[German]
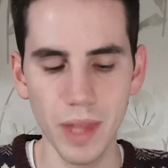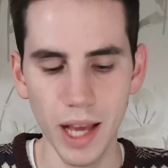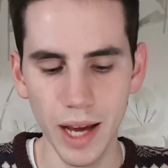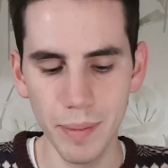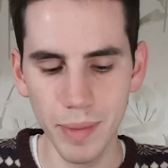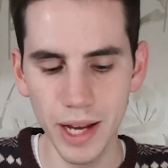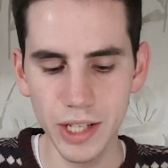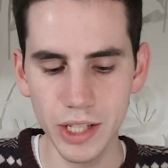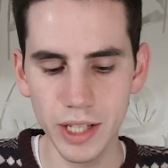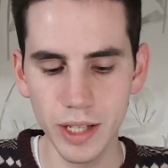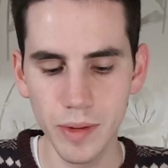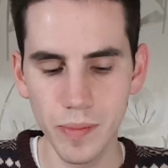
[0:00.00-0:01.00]
Ein
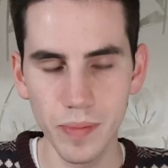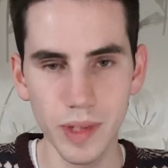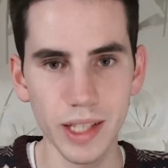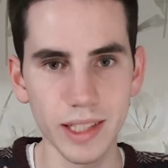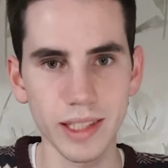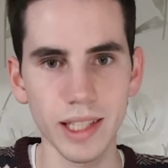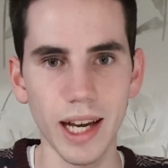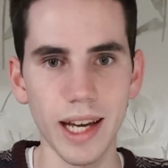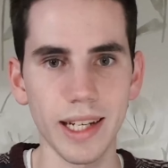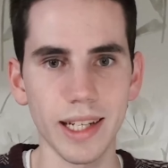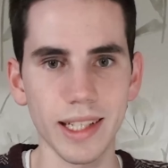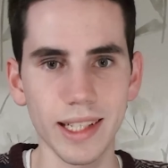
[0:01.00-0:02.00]
Mensch ist
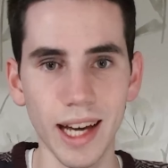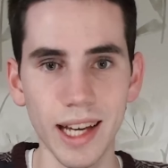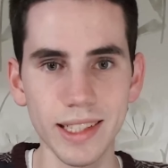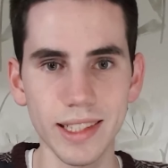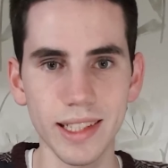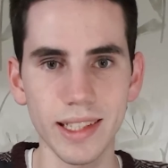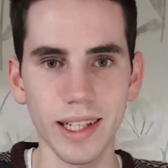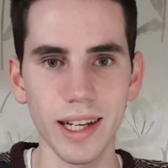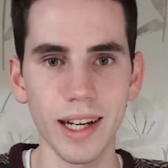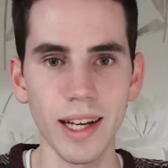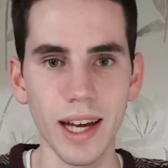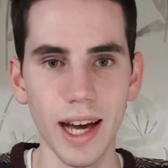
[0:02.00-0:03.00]
ein
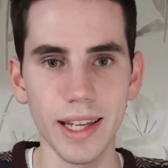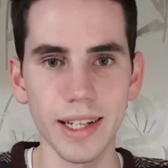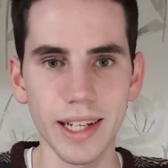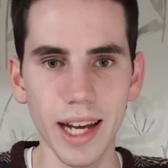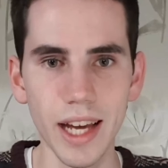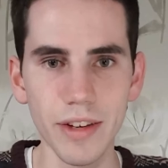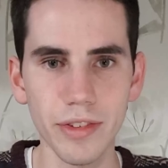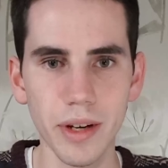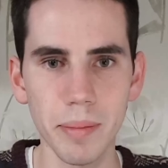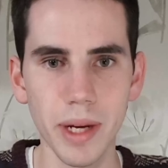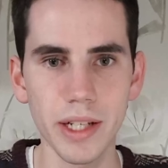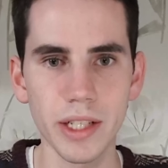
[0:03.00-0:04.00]
geistlicher, ein
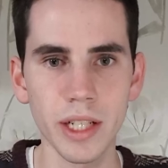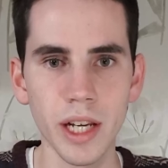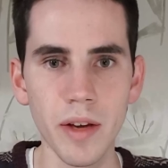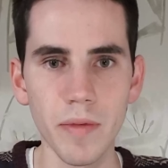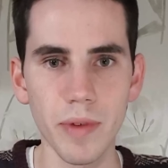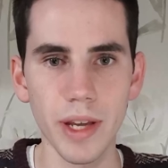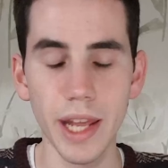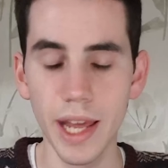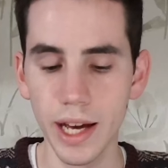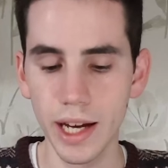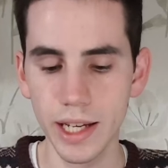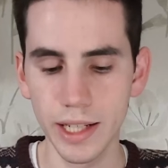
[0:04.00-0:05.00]
reifer Mensch, wenn
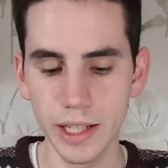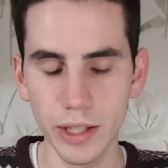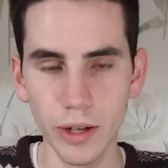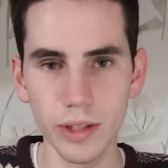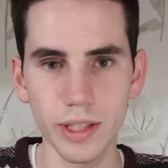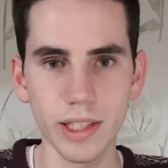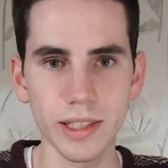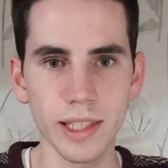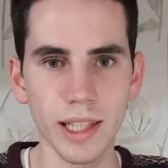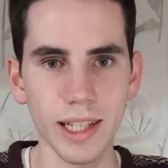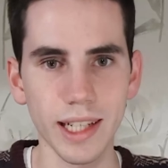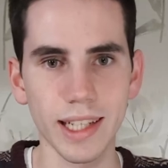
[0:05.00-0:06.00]
er in
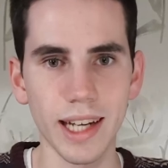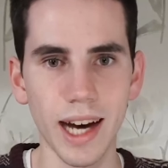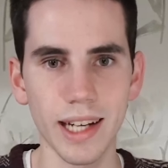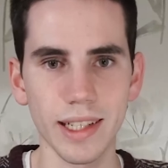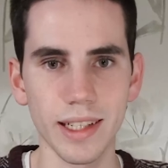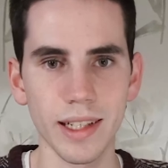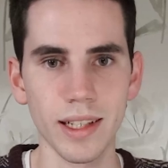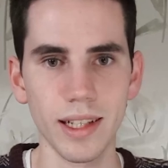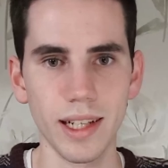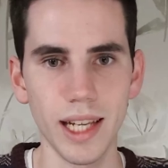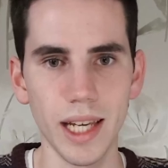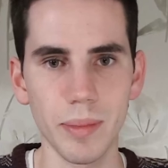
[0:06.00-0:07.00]
Gottes Gnade
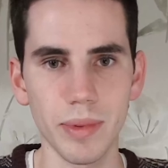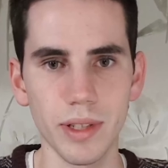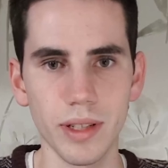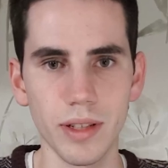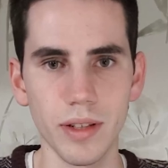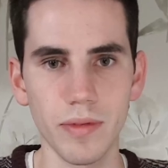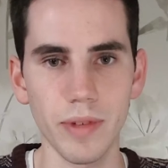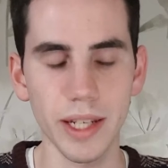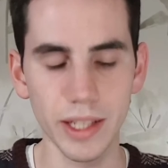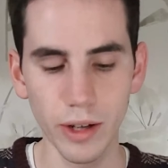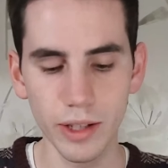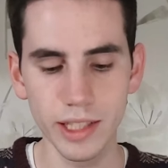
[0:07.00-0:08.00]
lebt.
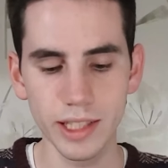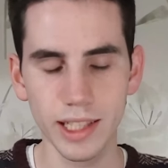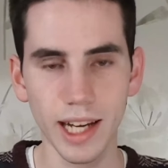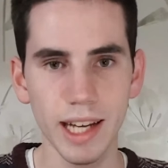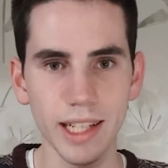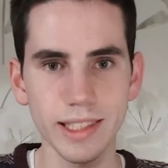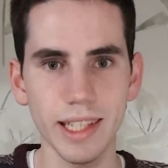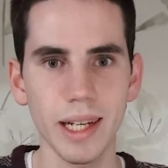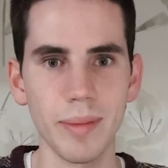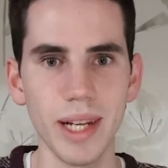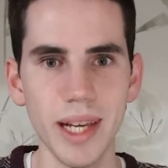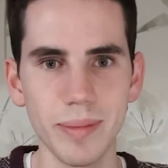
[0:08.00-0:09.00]
Wenn Gottes Gnade in
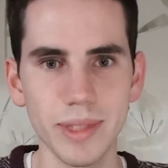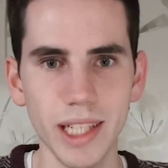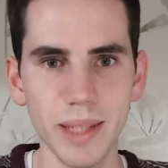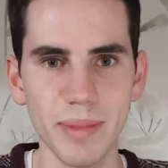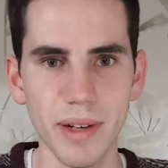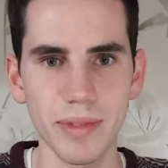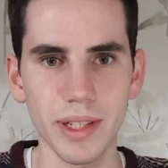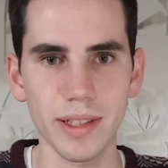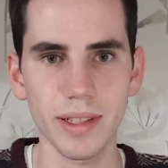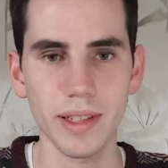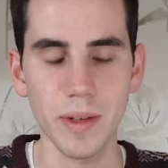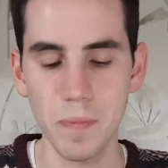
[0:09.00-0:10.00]
seinem Leben sichtbar
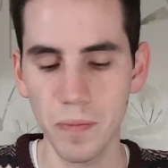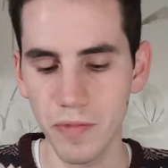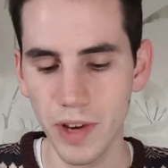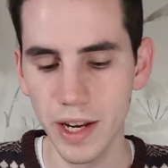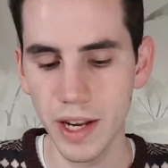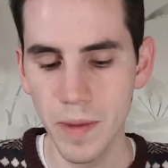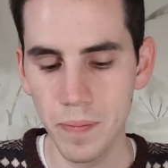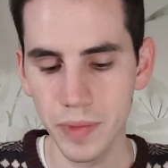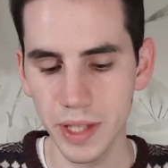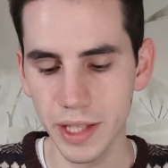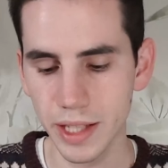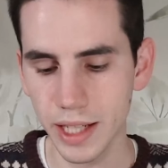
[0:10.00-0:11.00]
wird. Wenn
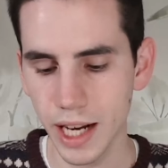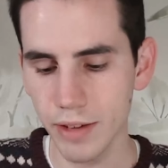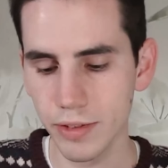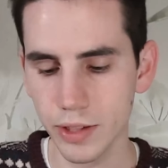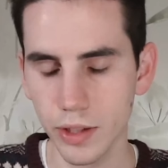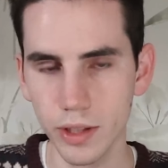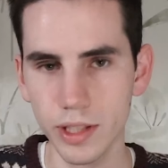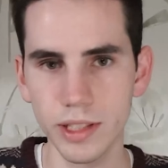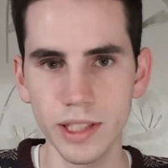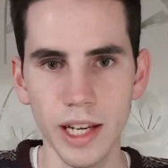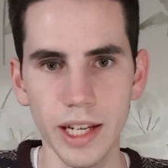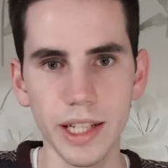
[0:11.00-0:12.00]
die Kraft
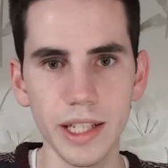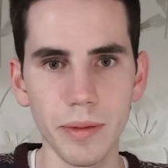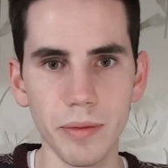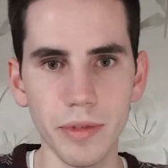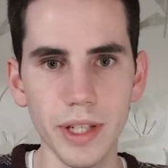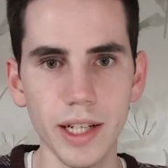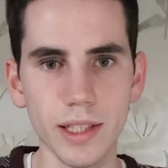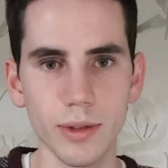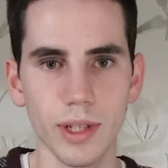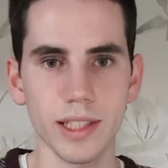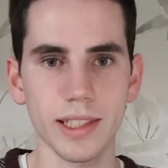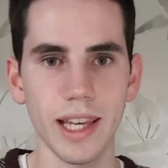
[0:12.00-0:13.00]
Gottes in ihm wirkt,
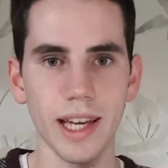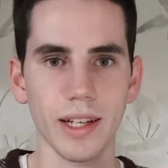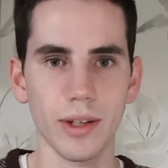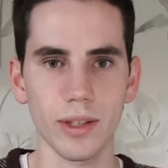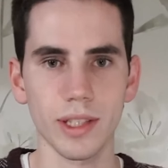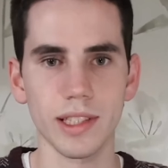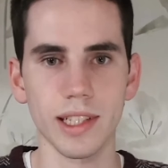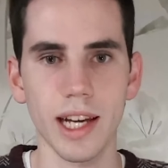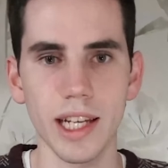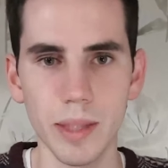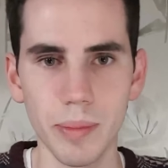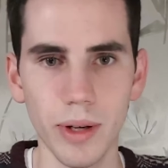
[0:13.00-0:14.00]
sodass er Gottes
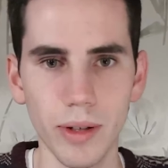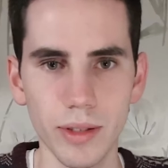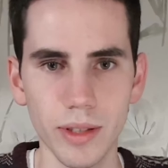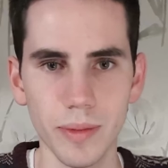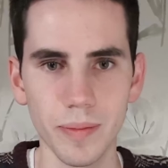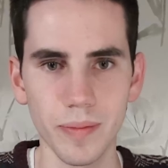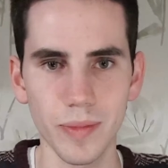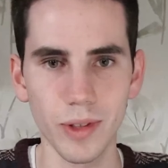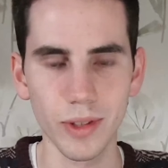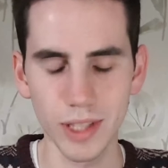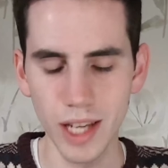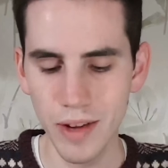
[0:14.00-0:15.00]
Reich baut.
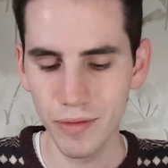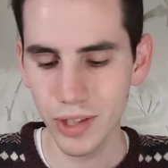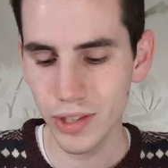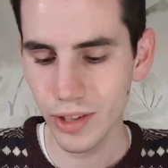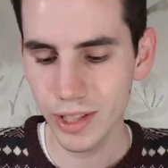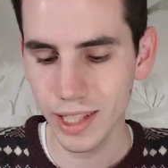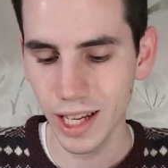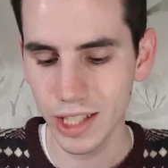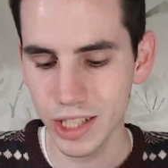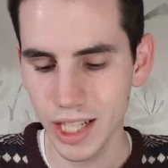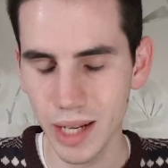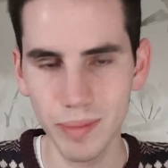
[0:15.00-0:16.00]
Und wir sollten
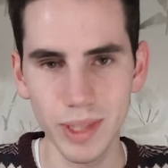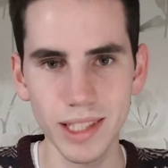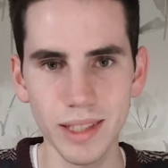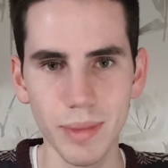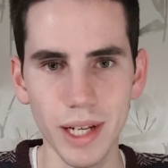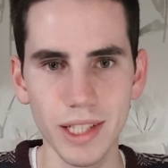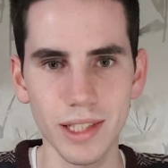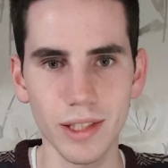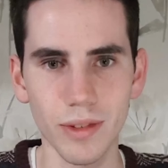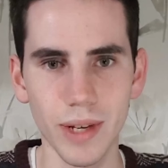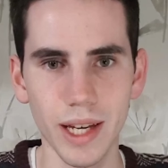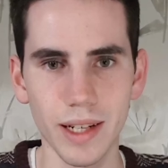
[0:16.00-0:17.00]
anstreben, diese Menschen
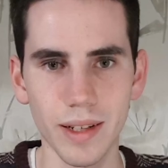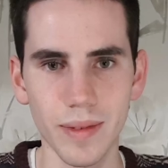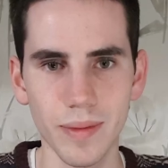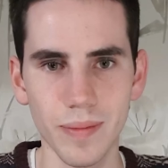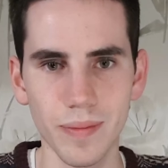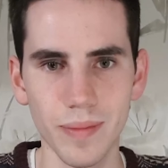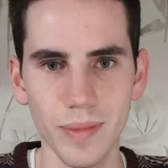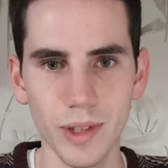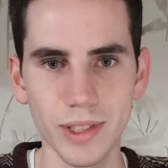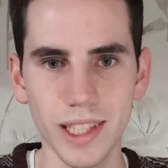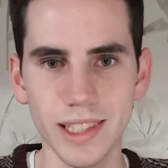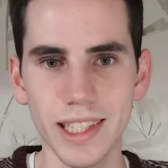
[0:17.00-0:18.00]
zu werden.
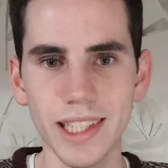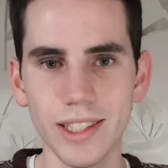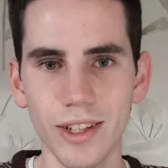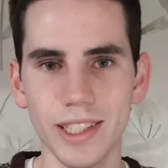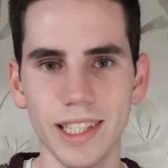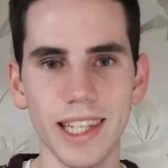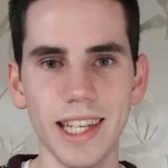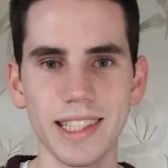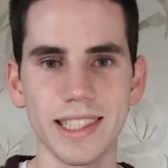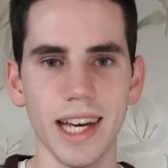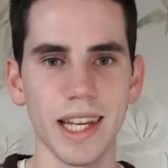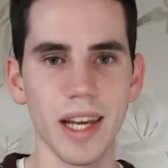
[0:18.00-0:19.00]
Unser Ziel sollte
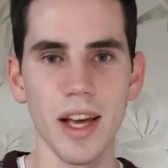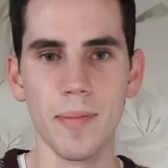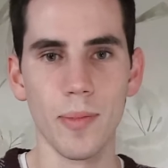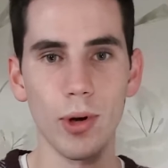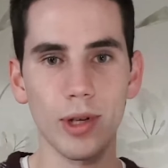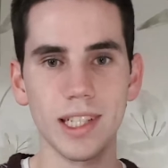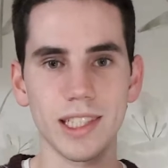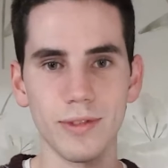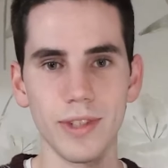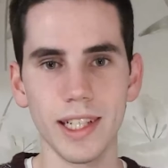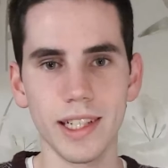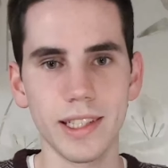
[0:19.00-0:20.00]
nicht sein, möglichst
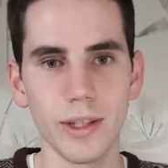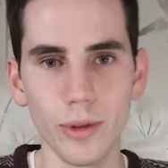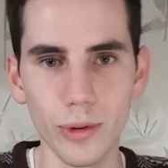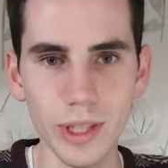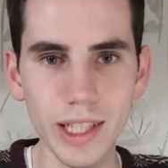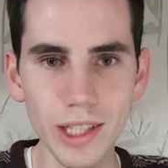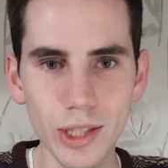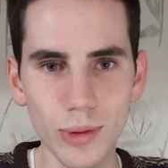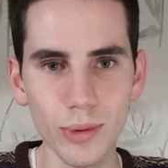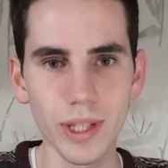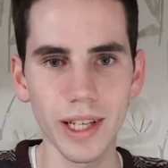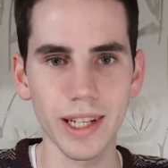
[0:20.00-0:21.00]
viele
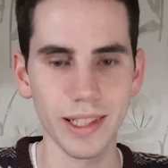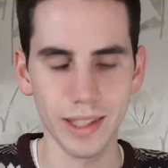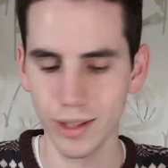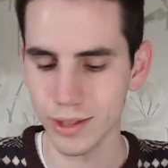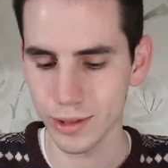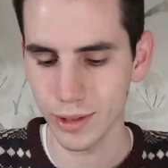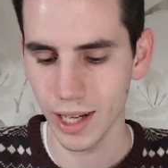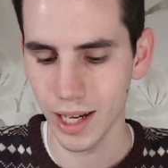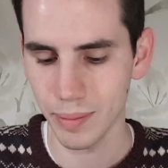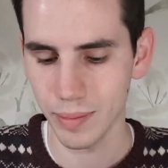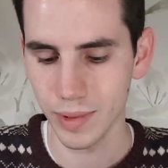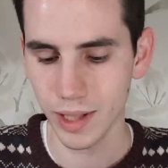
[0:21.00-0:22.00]
Theologiestudien hinter uns zu
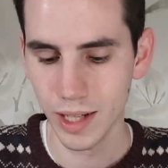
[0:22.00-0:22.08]
haben